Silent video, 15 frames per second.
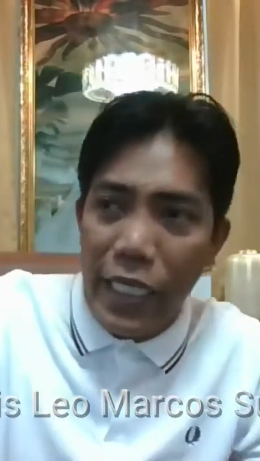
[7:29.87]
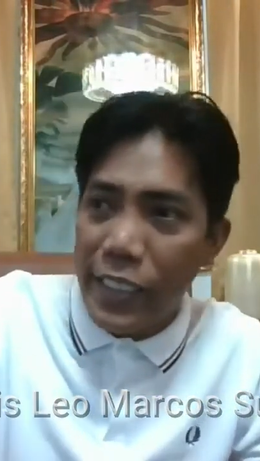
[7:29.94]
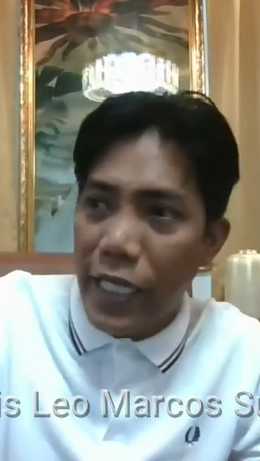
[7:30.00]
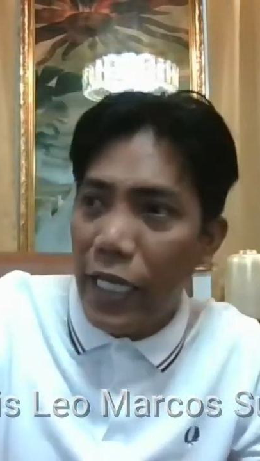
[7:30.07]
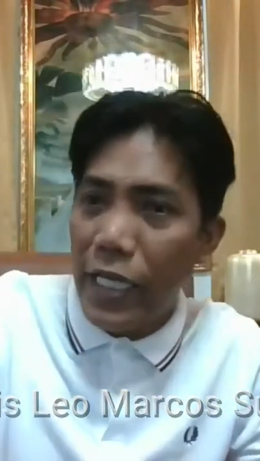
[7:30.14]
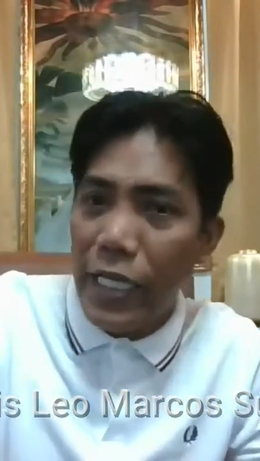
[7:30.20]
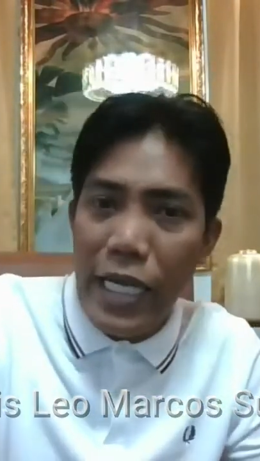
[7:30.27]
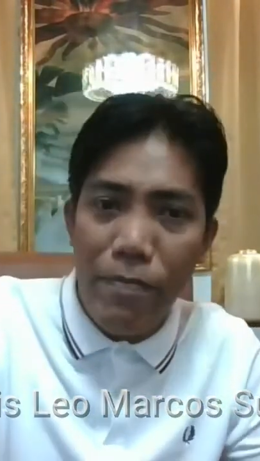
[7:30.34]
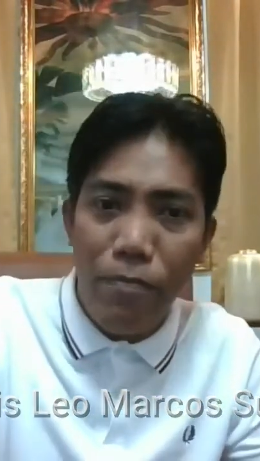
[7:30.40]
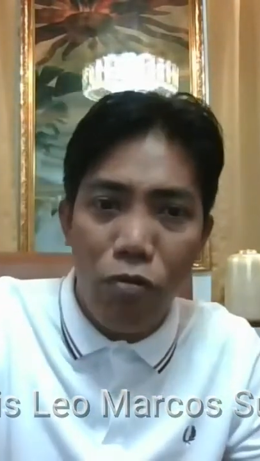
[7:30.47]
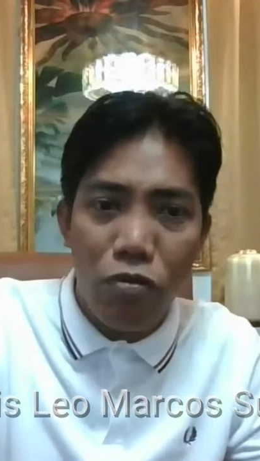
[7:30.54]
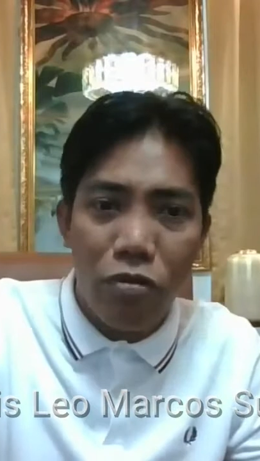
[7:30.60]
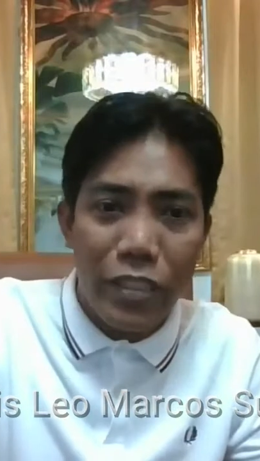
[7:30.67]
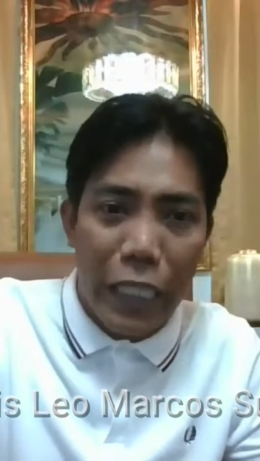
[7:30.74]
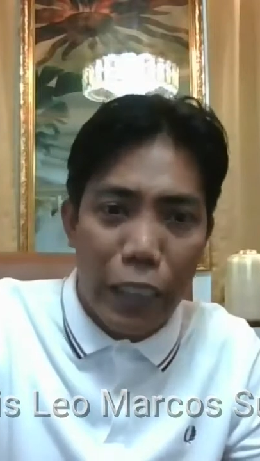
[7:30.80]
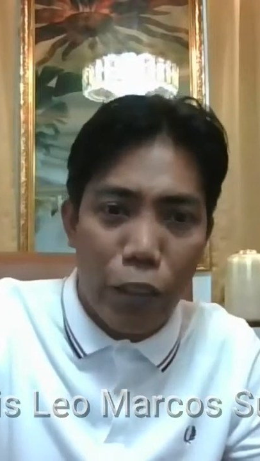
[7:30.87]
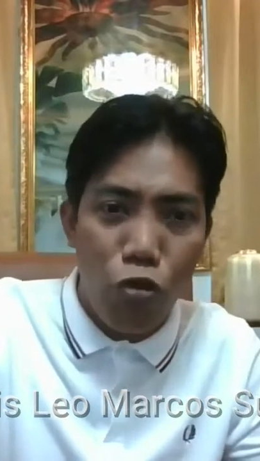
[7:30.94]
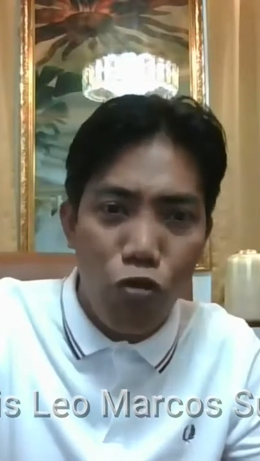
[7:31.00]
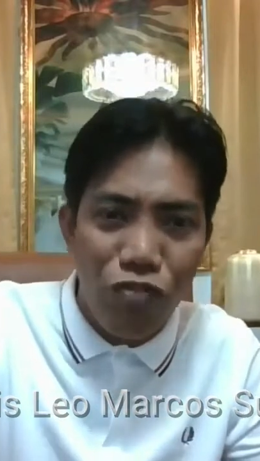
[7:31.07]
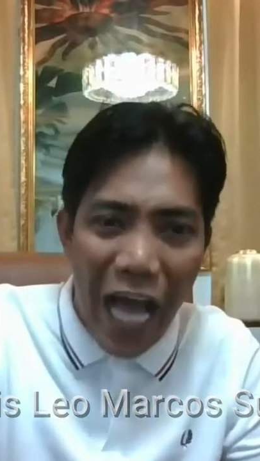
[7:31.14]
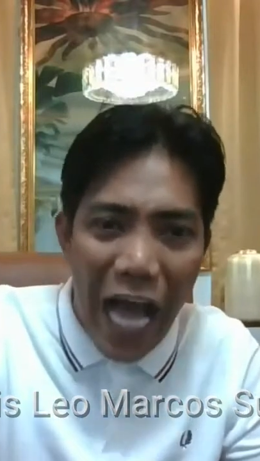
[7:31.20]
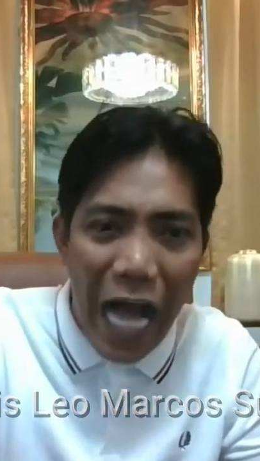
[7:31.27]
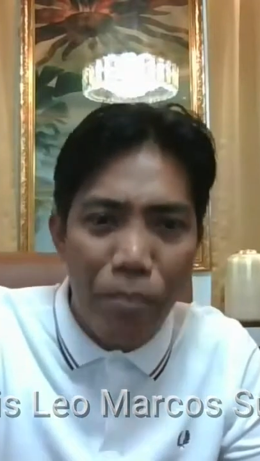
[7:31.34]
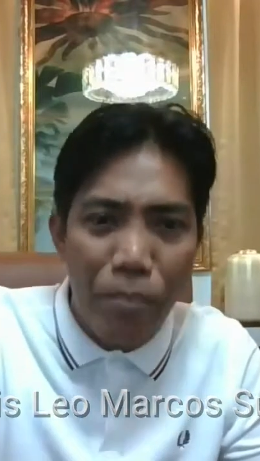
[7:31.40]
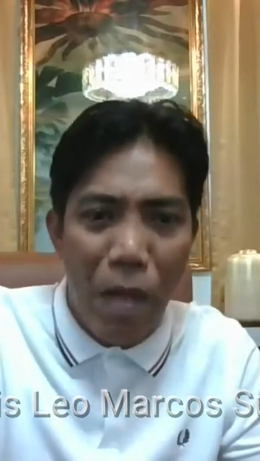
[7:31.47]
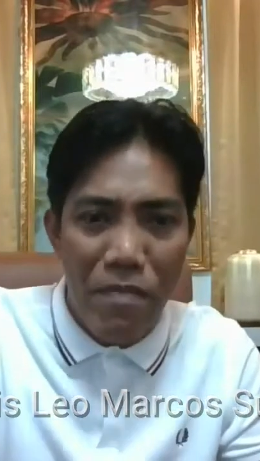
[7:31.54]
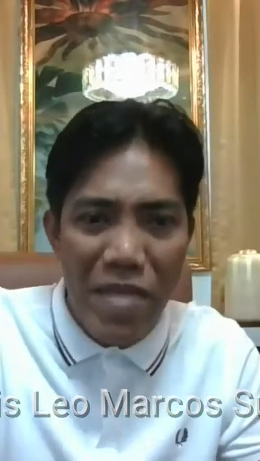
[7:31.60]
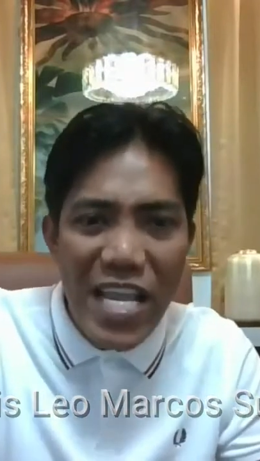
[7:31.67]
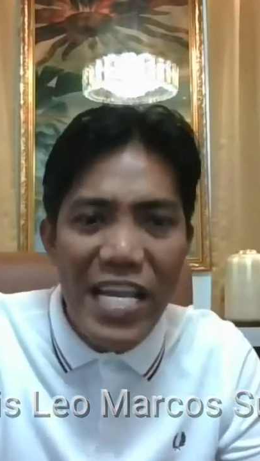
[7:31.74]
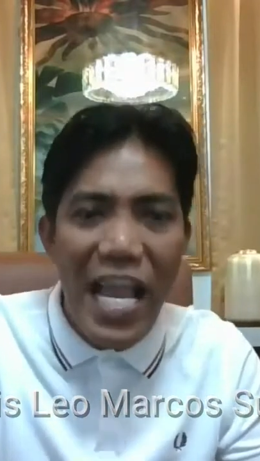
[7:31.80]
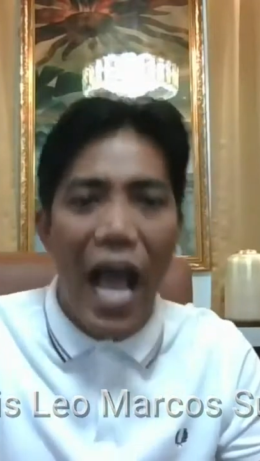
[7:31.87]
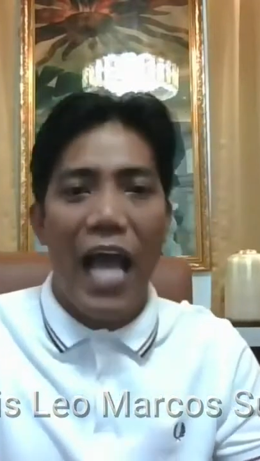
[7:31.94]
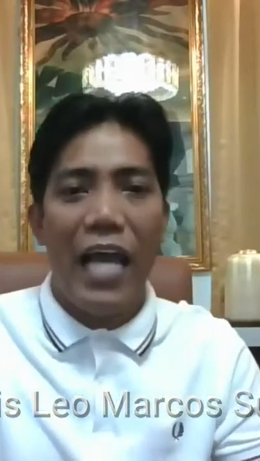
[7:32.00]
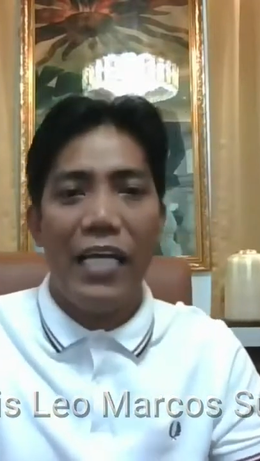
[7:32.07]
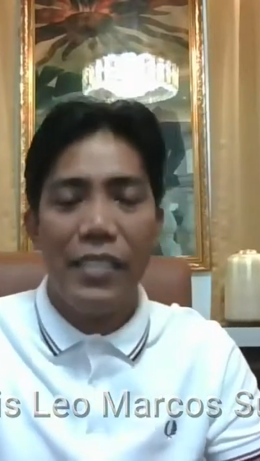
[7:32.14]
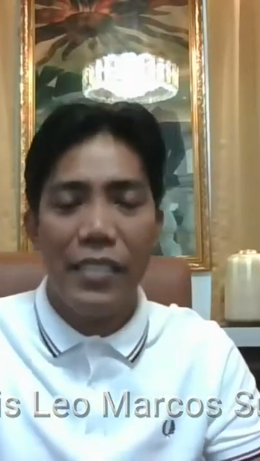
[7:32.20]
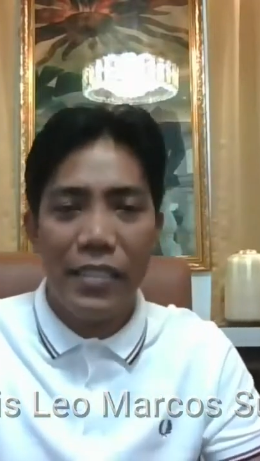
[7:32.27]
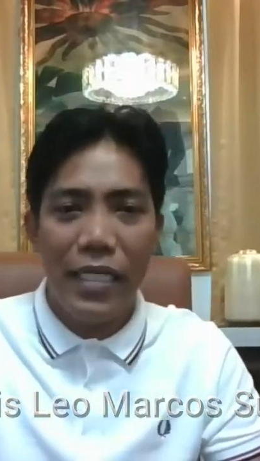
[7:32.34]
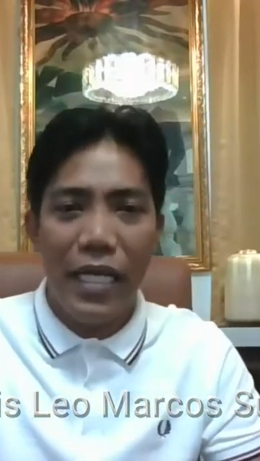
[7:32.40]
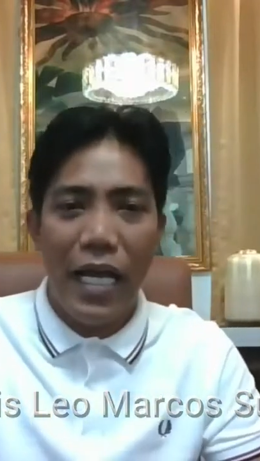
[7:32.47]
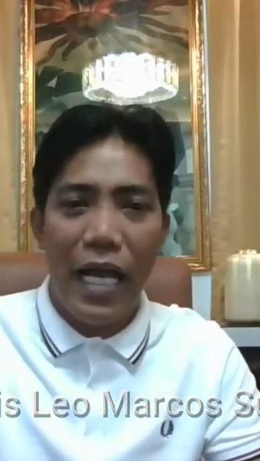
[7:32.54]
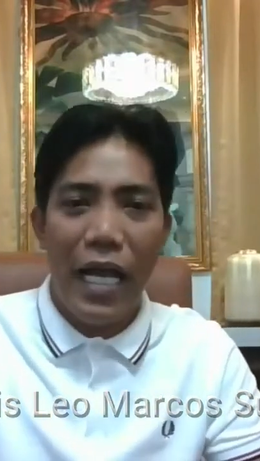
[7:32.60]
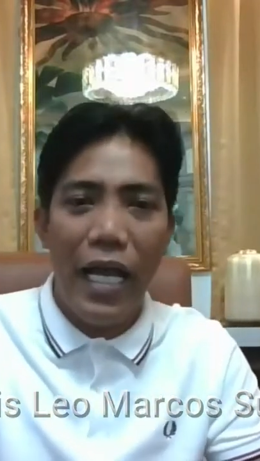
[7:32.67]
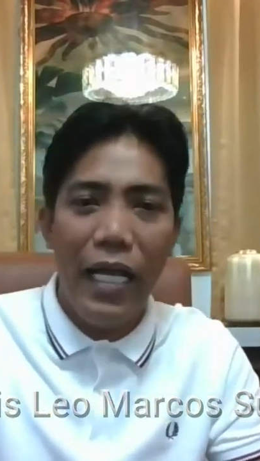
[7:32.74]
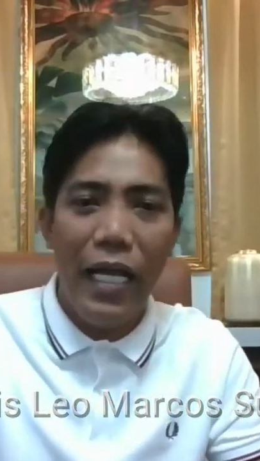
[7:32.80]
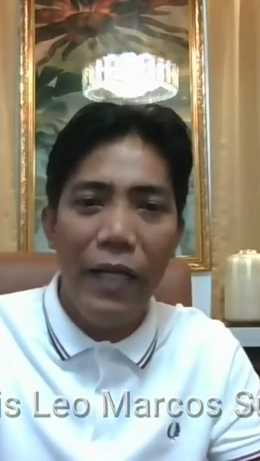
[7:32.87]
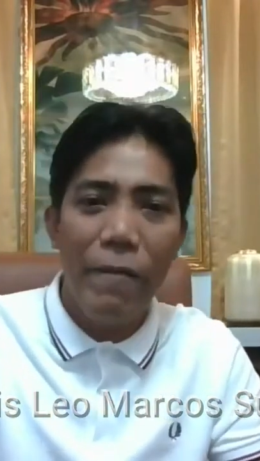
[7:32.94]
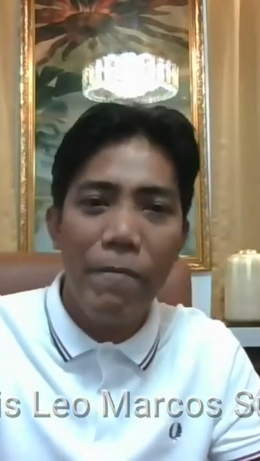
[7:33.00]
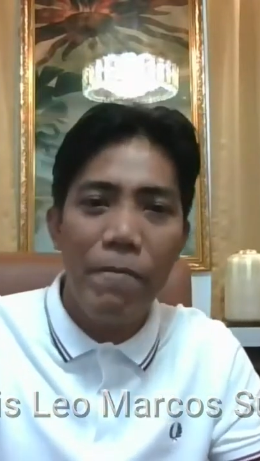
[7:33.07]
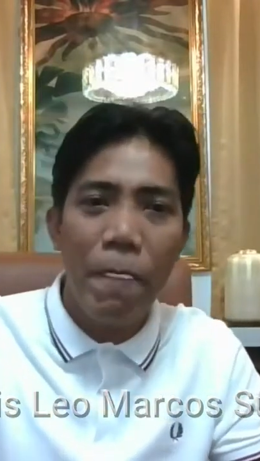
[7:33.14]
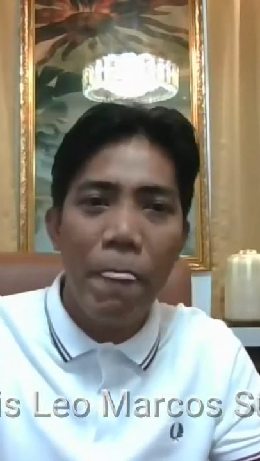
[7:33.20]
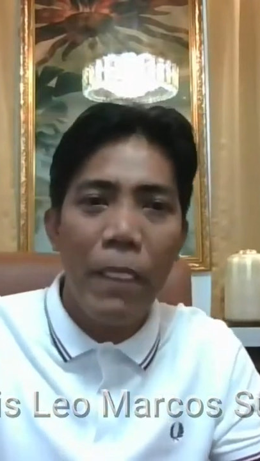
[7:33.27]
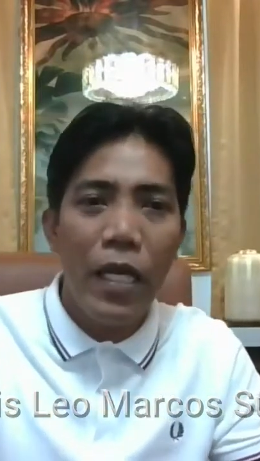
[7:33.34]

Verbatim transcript: 1,300 pamilya ha?